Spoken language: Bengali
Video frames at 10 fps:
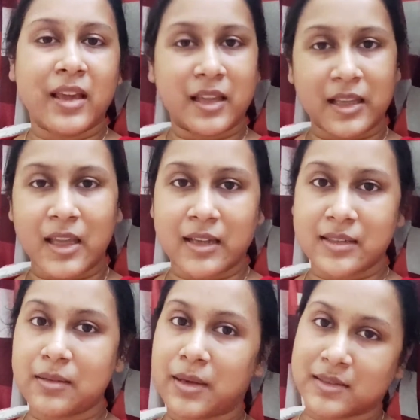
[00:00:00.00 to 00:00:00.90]
এতেই
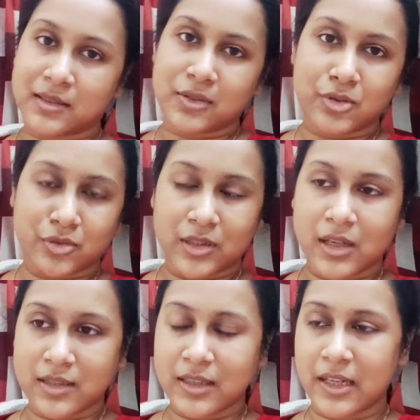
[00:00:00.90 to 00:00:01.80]
অ্যাকচুয়ালি বাচ্চাদের সর্দি
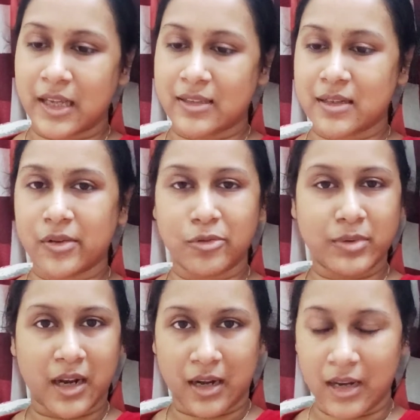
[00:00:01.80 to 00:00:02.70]
কাশি লেগে যায় খুব
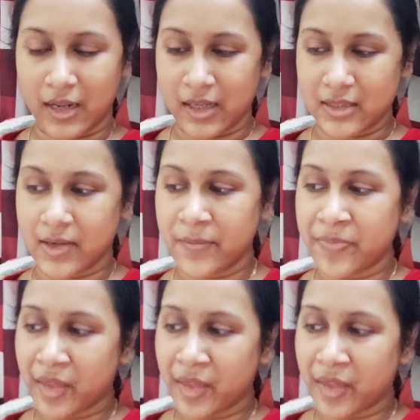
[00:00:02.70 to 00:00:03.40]
ঠান্ডা লেগে যায়